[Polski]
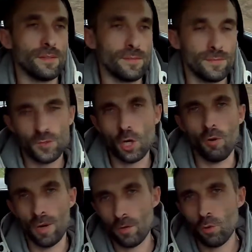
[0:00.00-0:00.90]
e, w
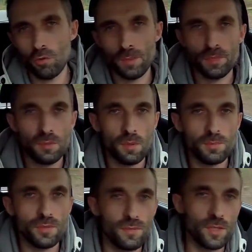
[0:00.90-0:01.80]
szkołach. Ogólnie będziemy
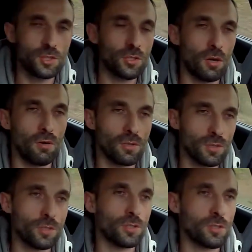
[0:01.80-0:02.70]
obsługiwać szko
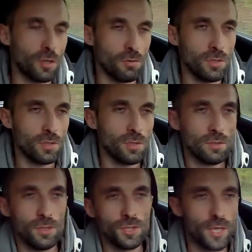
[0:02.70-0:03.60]
szkoły. No
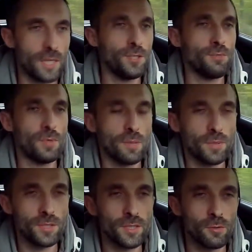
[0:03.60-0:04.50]
i czekaliśmy na
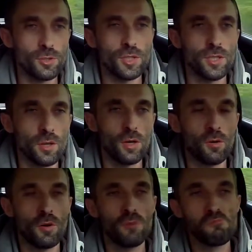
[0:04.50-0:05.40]
pierwsze zgłoszenie
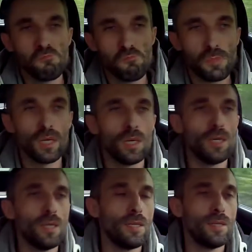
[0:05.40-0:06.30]
około,
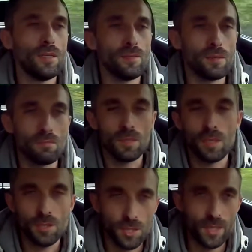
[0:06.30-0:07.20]
nie wiem,
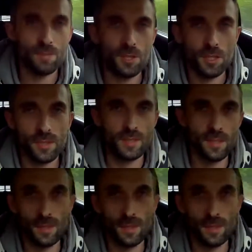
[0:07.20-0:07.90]
4 miesięcy,